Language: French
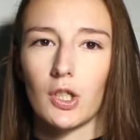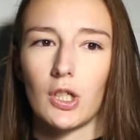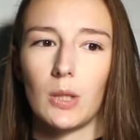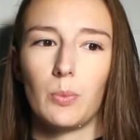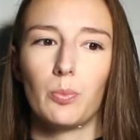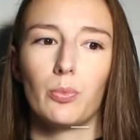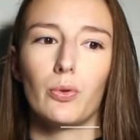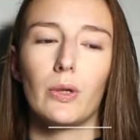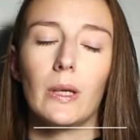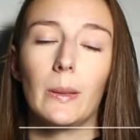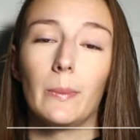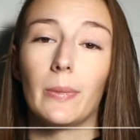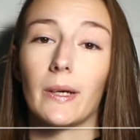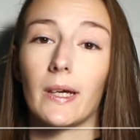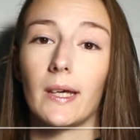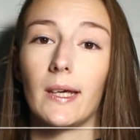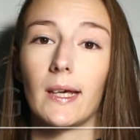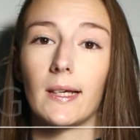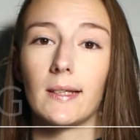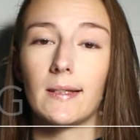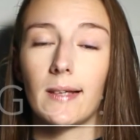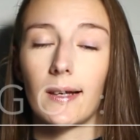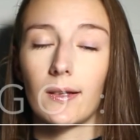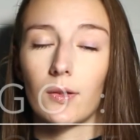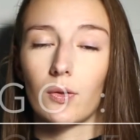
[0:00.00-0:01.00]
J'ai plus les prix
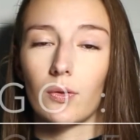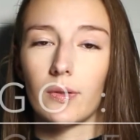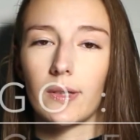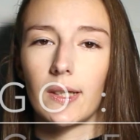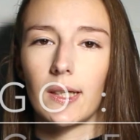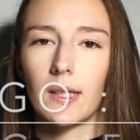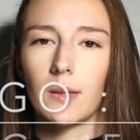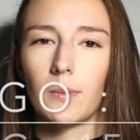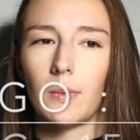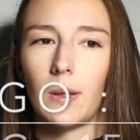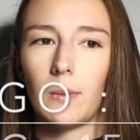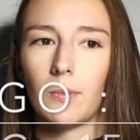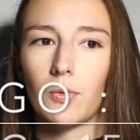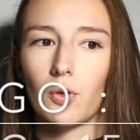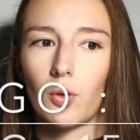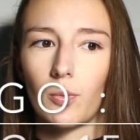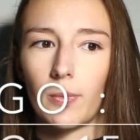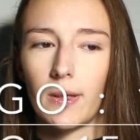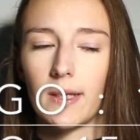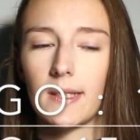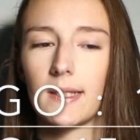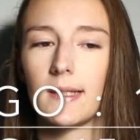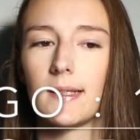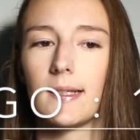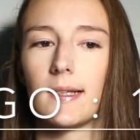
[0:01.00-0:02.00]
exacts en tête, mais il me
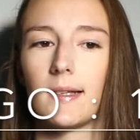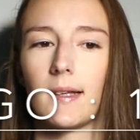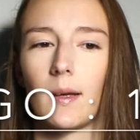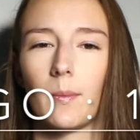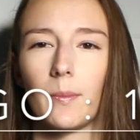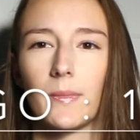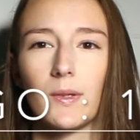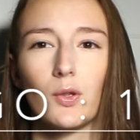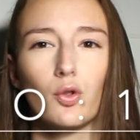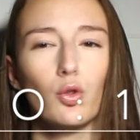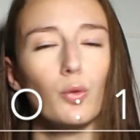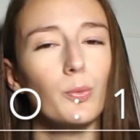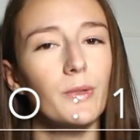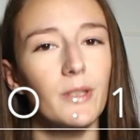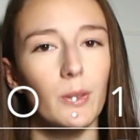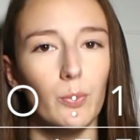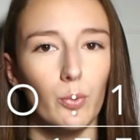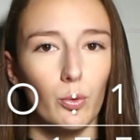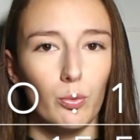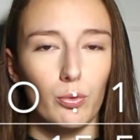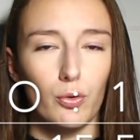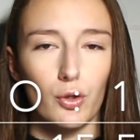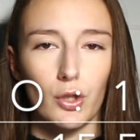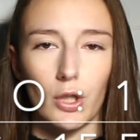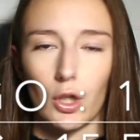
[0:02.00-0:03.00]
semblait qu'ils étaient un tout petit
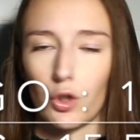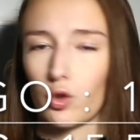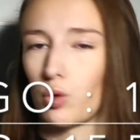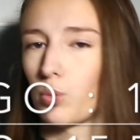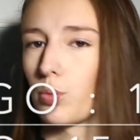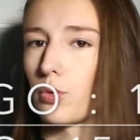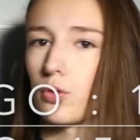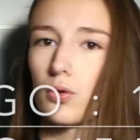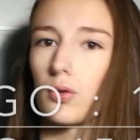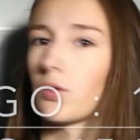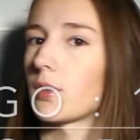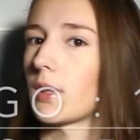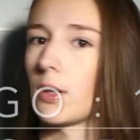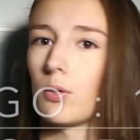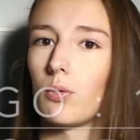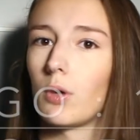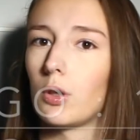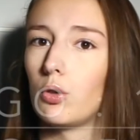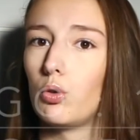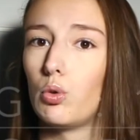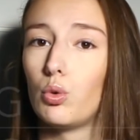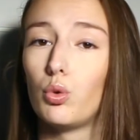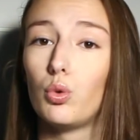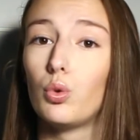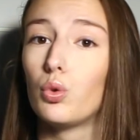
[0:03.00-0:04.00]
peu plus chers. Je pense que ça doit
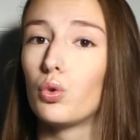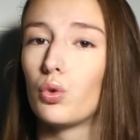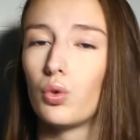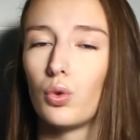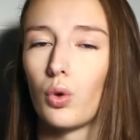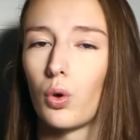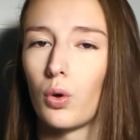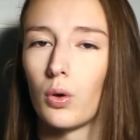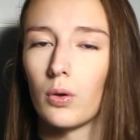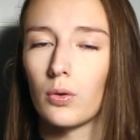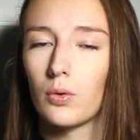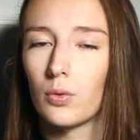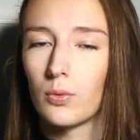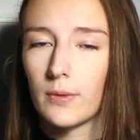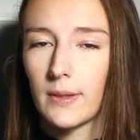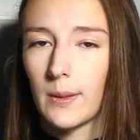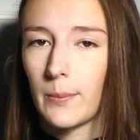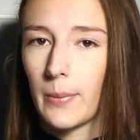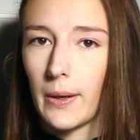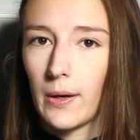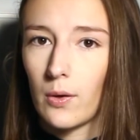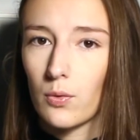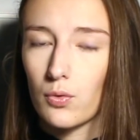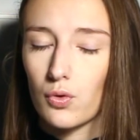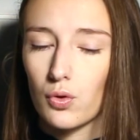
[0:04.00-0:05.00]
être de 2€ euros, donc
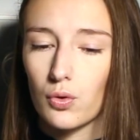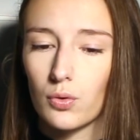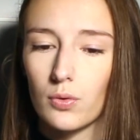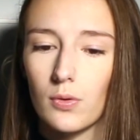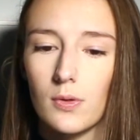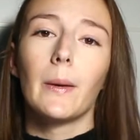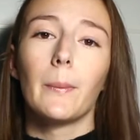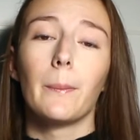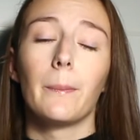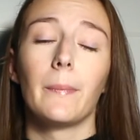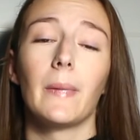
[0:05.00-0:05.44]
c'est pas grand chose.